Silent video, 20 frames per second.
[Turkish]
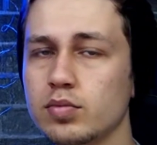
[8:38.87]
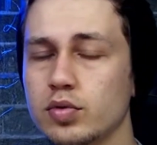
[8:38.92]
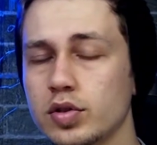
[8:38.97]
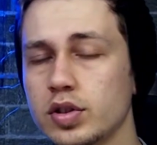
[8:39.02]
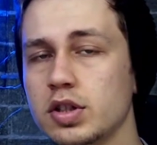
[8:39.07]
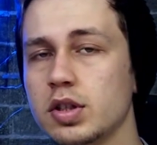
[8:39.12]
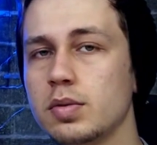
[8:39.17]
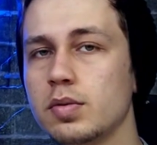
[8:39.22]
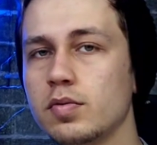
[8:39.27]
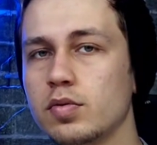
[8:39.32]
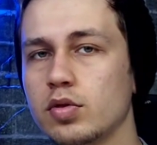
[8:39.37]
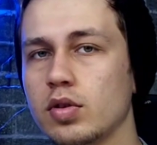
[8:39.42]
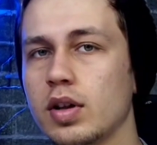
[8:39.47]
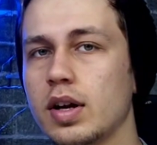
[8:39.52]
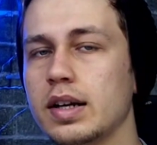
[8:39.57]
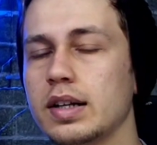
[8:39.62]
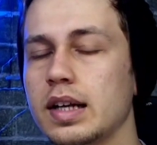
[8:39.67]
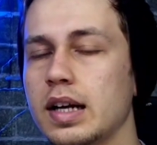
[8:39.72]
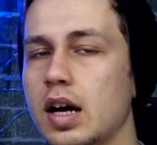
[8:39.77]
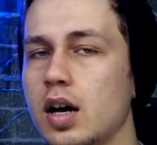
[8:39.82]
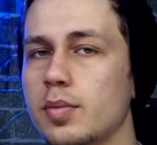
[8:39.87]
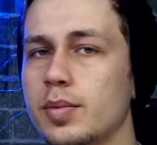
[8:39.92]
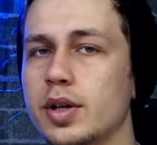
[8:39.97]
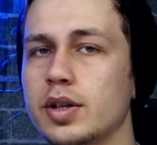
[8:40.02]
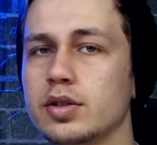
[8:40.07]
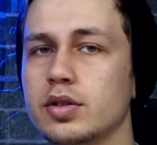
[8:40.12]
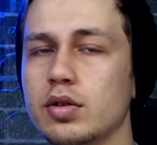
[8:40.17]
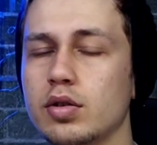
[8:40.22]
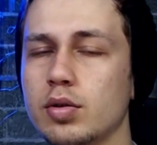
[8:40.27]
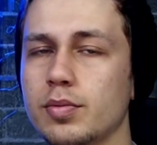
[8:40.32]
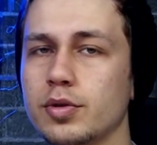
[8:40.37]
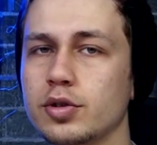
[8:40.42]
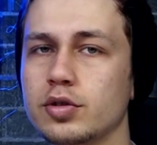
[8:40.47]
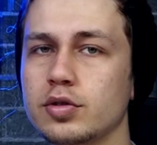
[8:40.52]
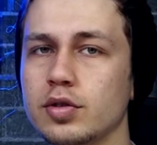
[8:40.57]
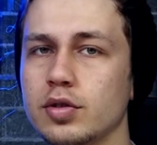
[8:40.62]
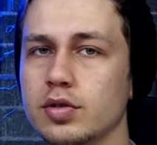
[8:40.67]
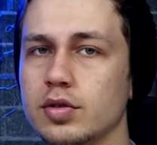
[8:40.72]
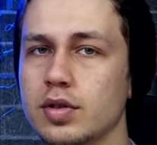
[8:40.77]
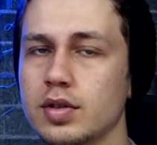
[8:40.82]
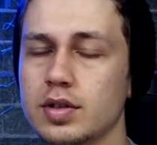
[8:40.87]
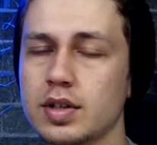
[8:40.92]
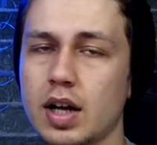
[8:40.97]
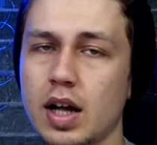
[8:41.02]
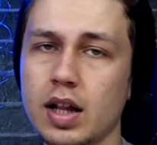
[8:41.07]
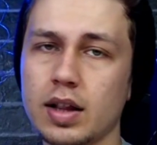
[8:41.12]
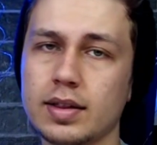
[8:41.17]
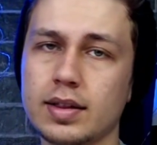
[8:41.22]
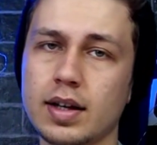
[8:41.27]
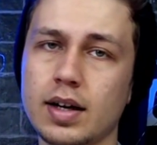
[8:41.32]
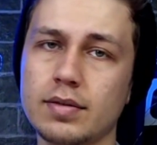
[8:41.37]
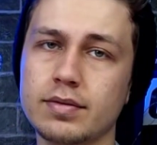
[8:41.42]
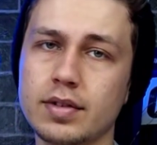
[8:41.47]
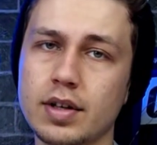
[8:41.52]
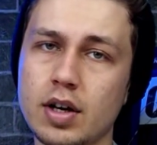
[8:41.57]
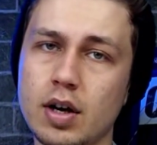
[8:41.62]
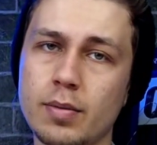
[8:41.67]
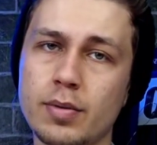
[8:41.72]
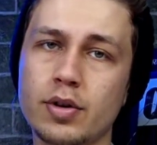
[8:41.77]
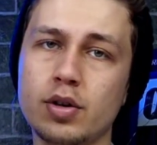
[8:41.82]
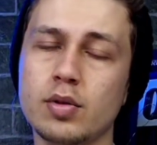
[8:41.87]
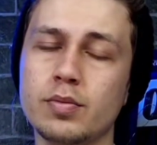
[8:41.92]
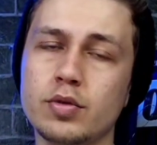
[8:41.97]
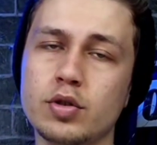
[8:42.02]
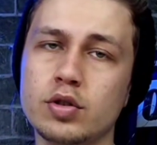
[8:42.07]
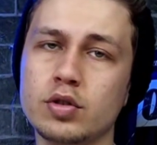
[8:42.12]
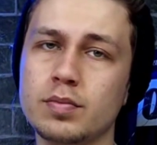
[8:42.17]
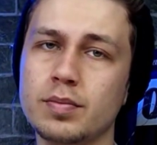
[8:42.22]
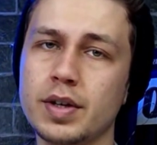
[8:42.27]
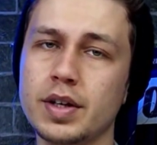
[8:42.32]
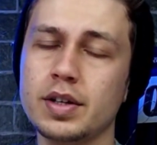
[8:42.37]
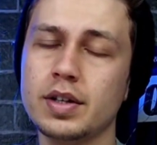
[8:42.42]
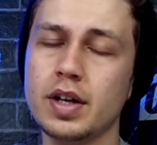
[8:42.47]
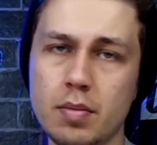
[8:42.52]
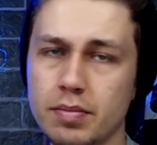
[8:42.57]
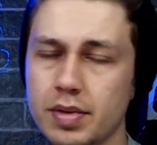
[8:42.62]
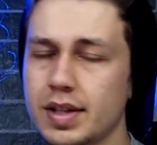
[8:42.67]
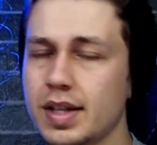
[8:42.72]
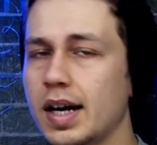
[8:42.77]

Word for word: Bunun gibi videolardan haberdar olmak istiyorsanız alt taraftan abone olmayı unutmayın.